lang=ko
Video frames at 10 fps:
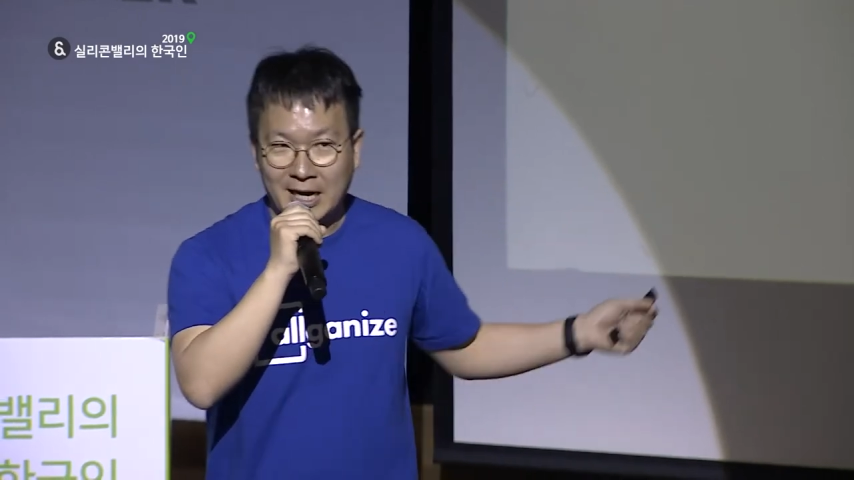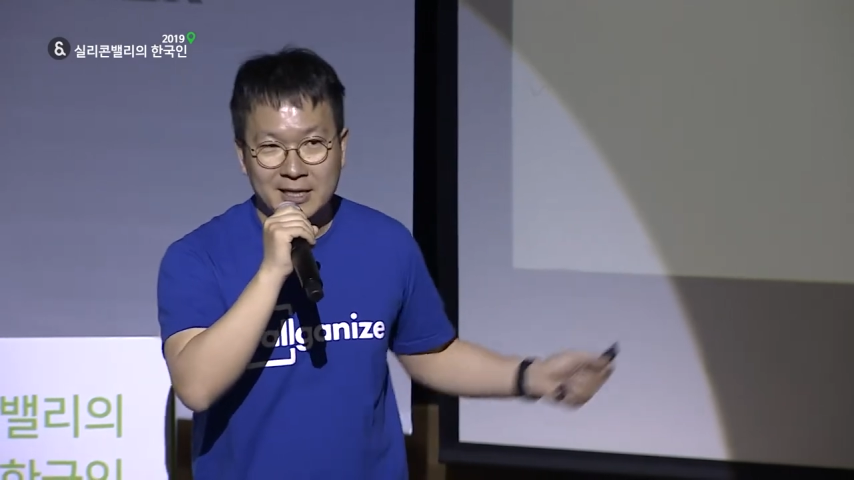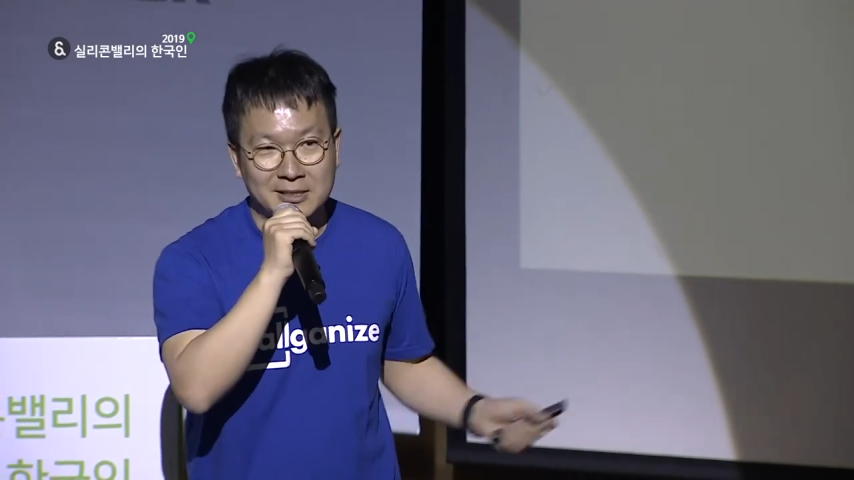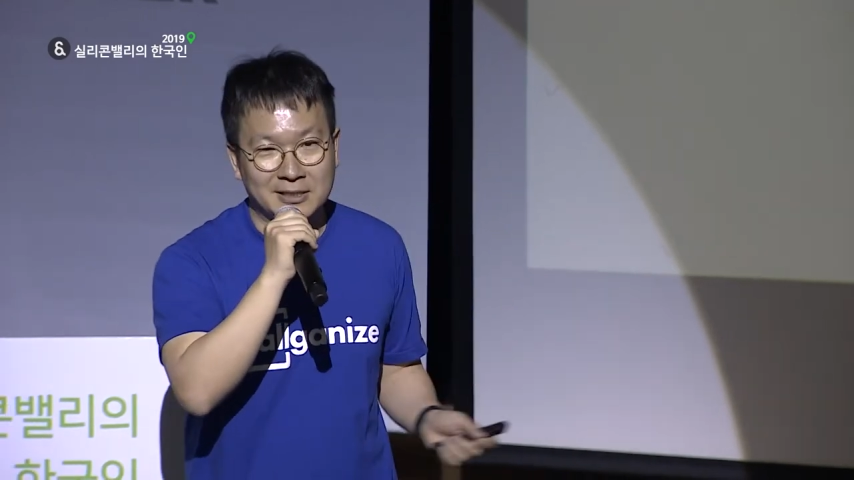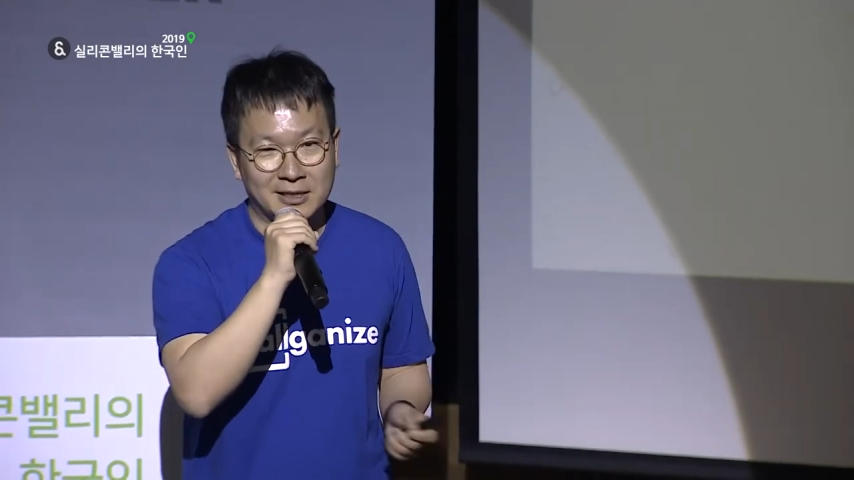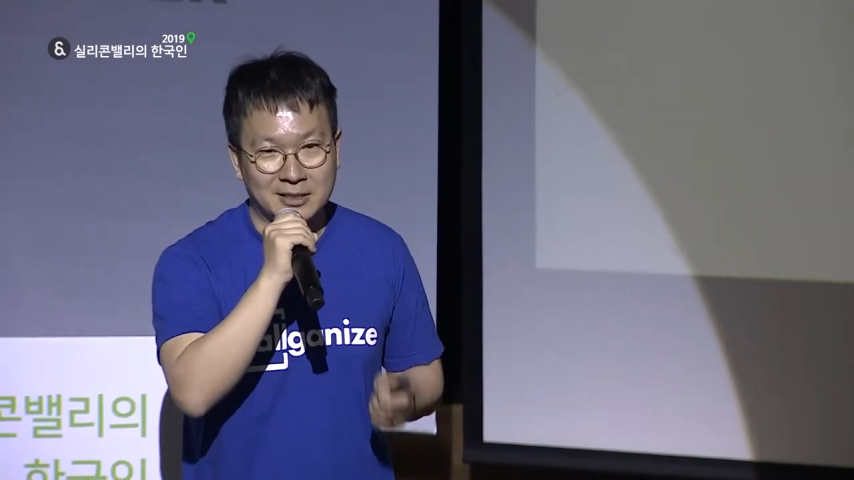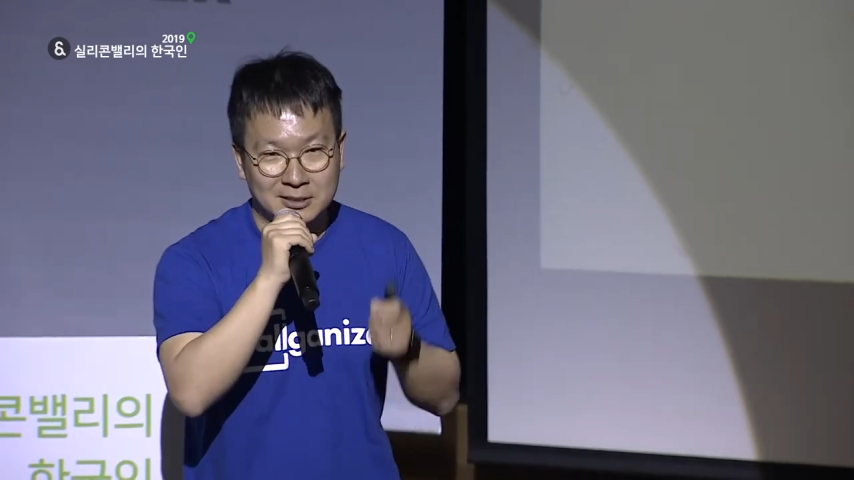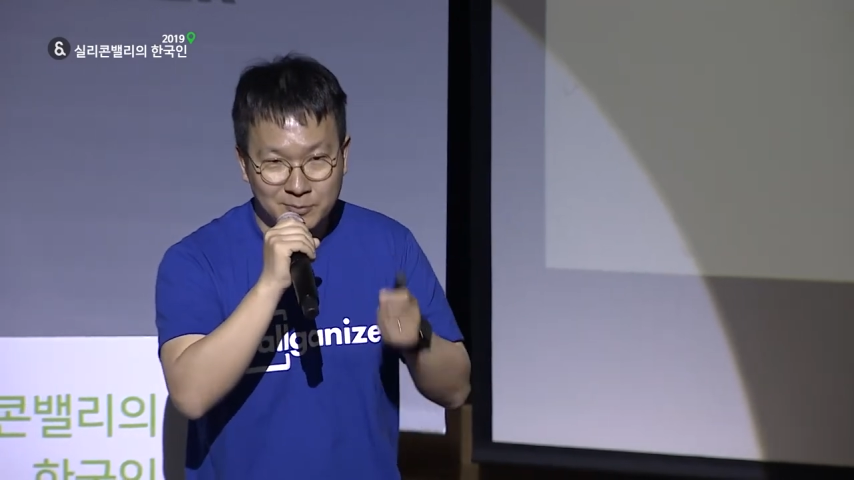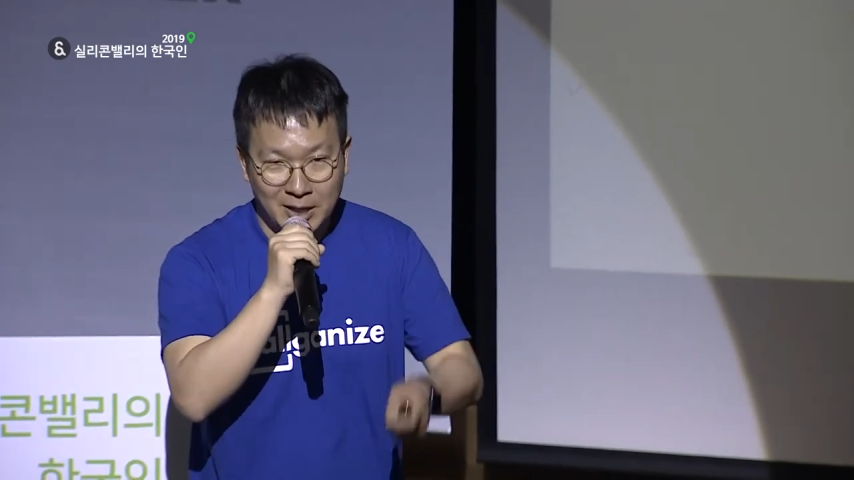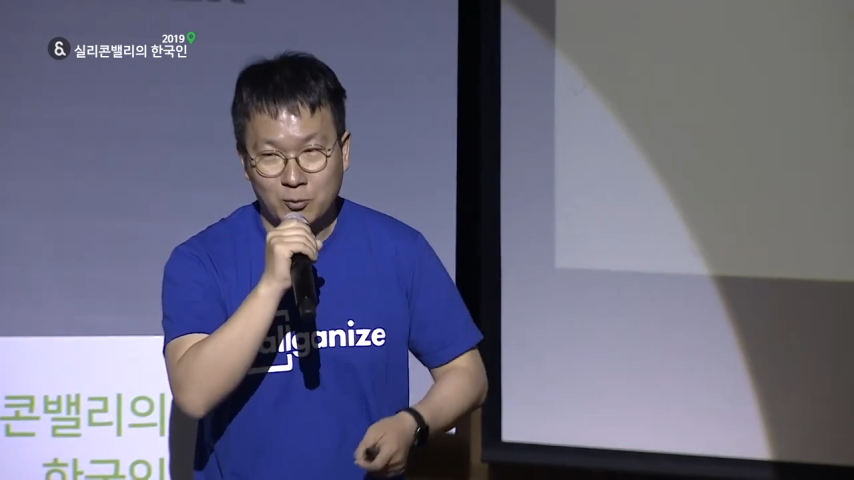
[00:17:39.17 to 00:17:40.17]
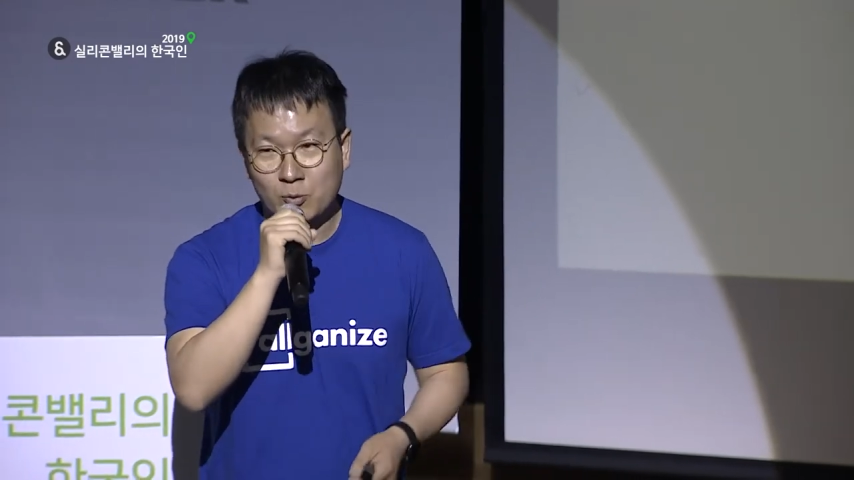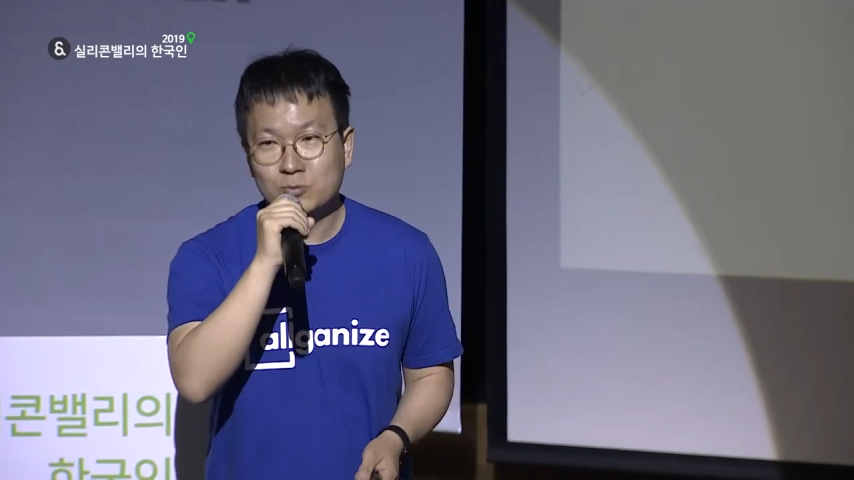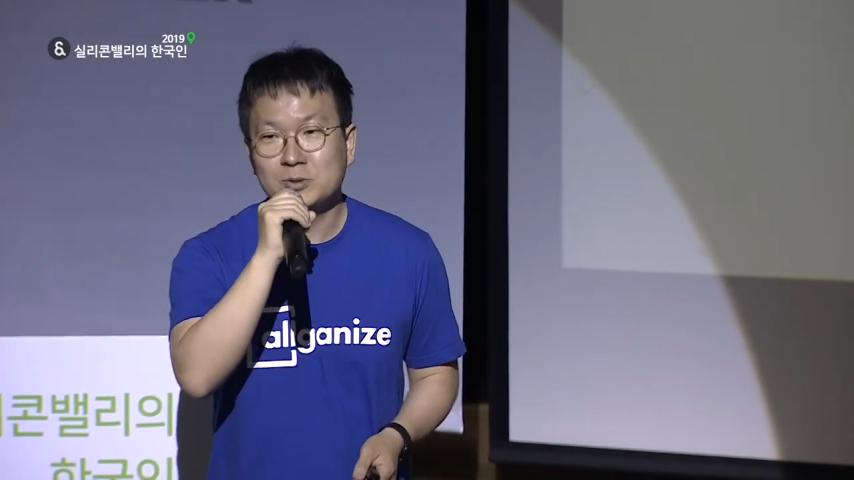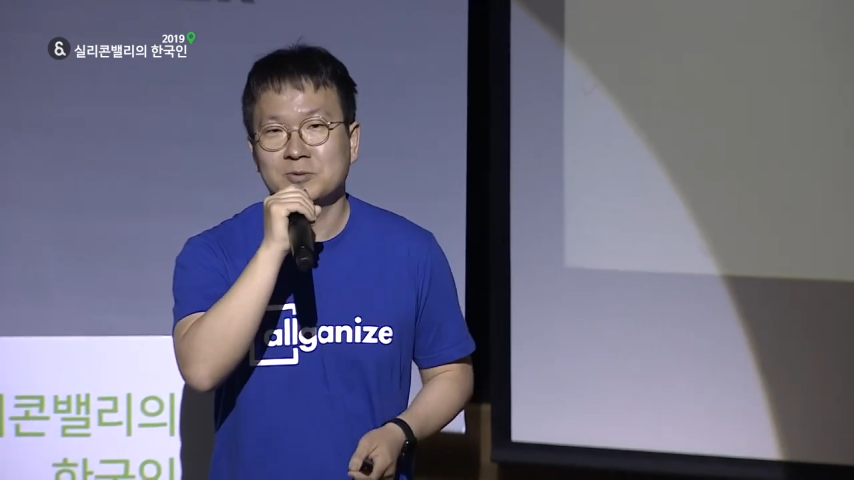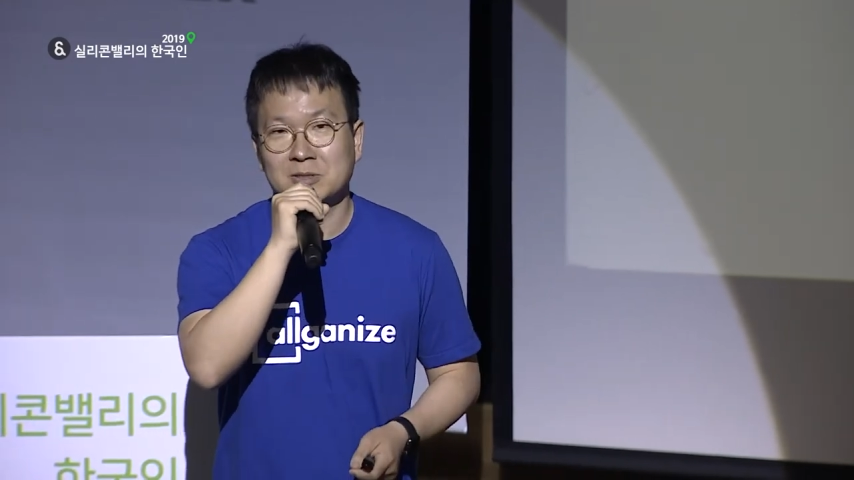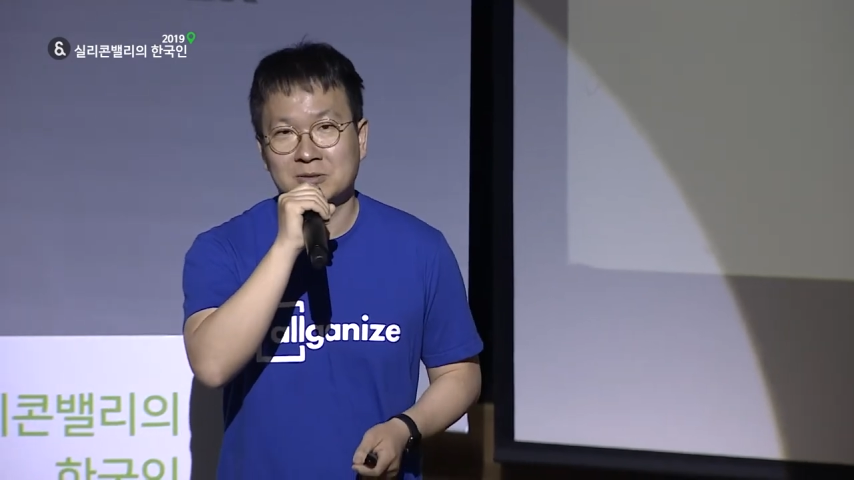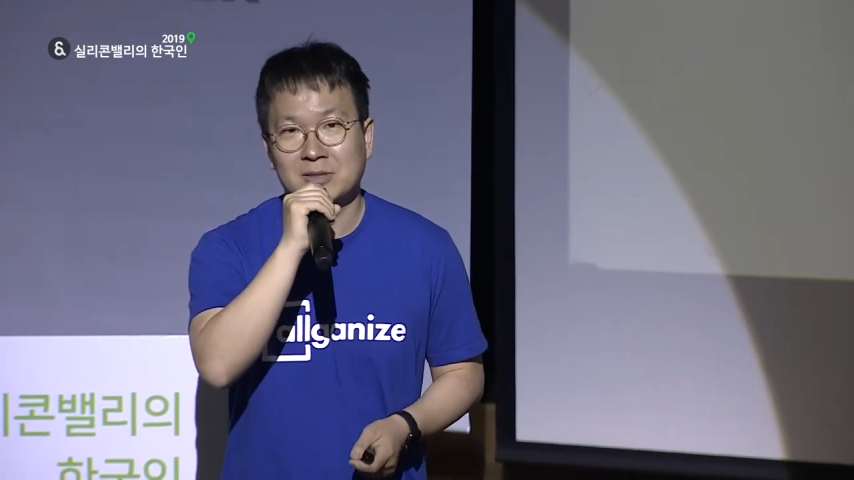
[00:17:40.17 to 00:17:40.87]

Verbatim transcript: 가야 되니까 그냥 금방 한 5분이면 들,